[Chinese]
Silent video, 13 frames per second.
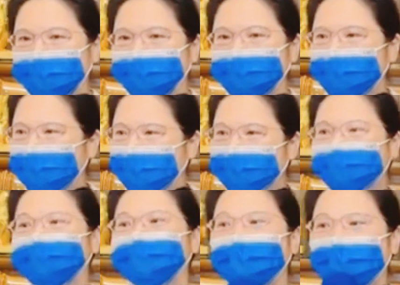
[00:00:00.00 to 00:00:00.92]
着他的
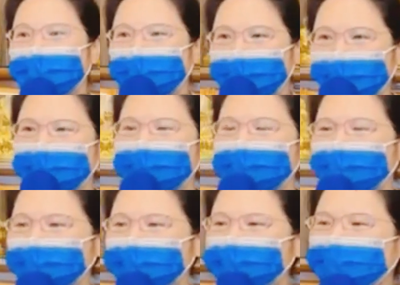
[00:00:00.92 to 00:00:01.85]
感觉。好，
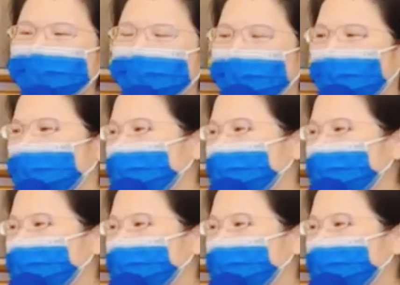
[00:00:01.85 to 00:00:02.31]
这些都是